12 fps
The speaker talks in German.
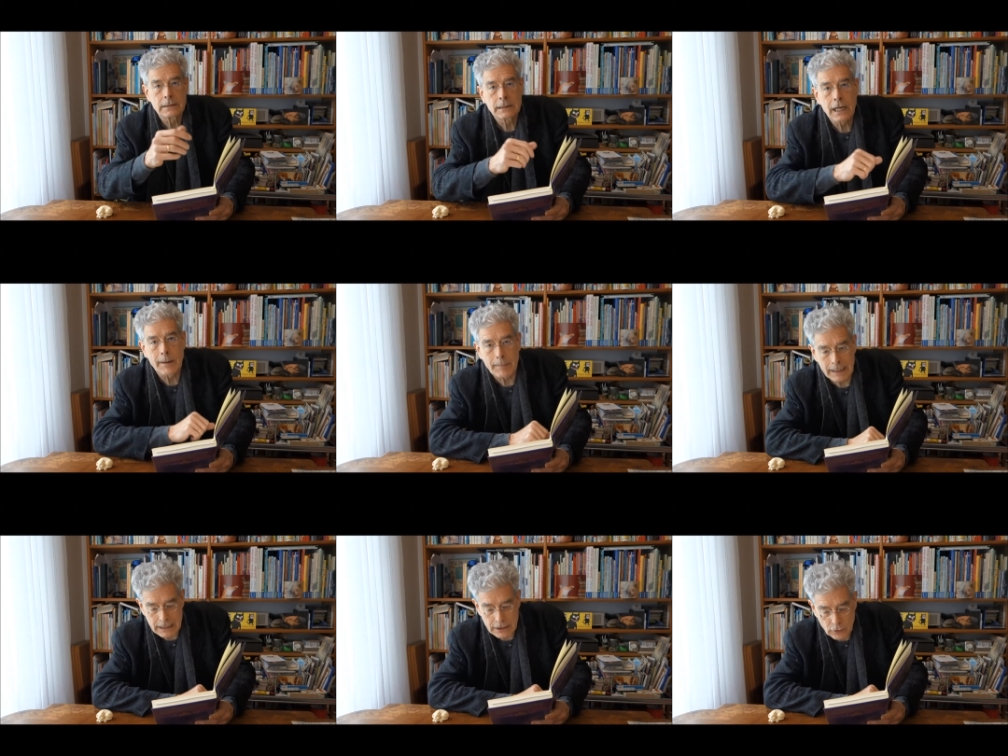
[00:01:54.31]
kam
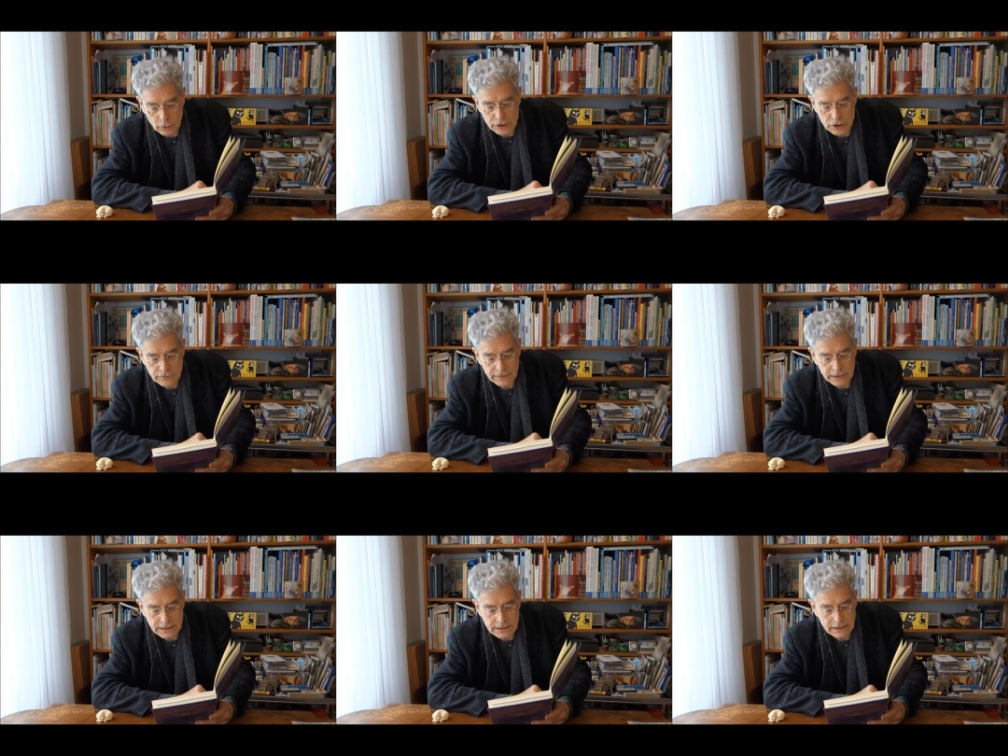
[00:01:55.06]
eine neue
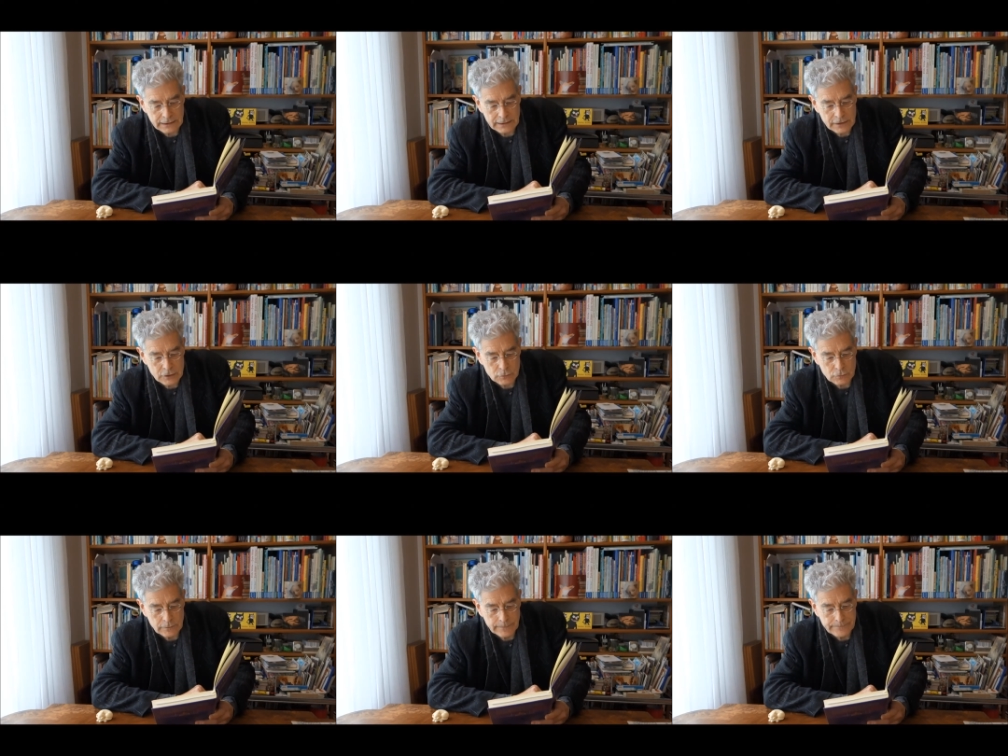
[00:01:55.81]
Schwierigkeit dazu.